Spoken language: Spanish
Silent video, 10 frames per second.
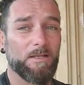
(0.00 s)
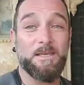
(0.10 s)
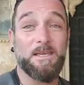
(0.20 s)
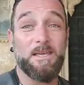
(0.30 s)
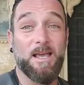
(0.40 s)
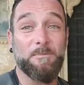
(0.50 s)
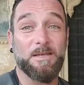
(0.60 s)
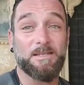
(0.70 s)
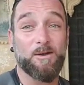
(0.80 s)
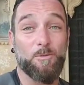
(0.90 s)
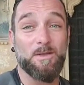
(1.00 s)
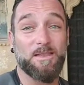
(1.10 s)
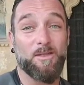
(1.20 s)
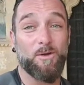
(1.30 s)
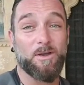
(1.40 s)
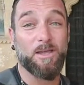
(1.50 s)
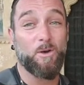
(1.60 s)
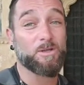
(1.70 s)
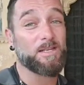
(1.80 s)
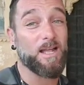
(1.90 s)
mi guía me está comentando que
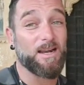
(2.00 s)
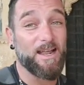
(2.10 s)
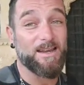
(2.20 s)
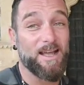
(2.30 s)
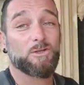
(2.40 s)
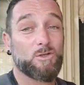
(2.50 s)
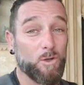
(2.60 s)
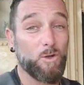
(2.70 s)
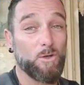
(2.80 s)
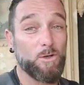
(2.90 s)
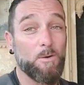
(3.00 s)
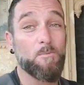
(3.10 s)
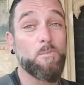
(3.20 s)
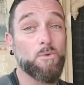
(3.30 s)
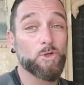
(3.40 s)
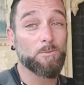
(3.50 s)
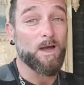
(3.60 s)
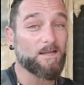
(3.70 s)
los de la reina son mucho